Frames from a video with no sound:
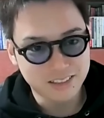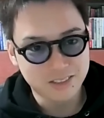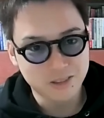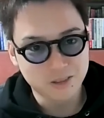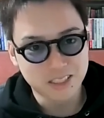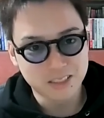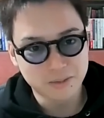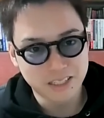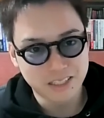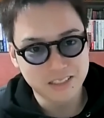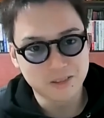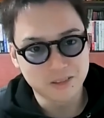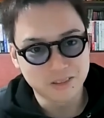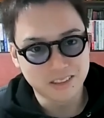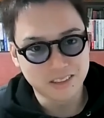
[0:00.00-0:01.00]
一生始めな
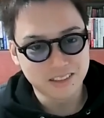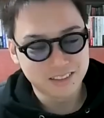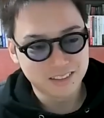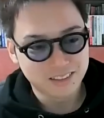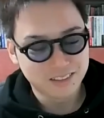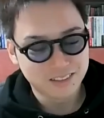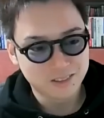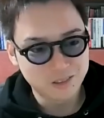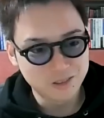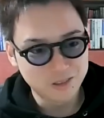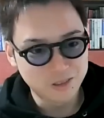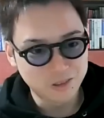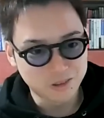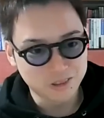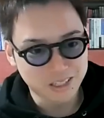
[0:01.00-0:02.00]
い人とか。
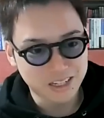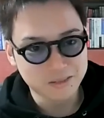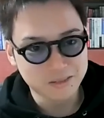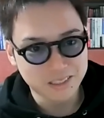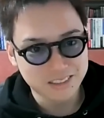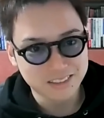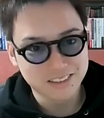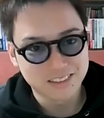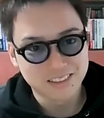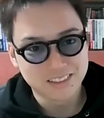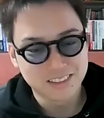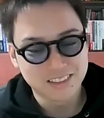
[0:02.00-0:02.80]
今度こそやります。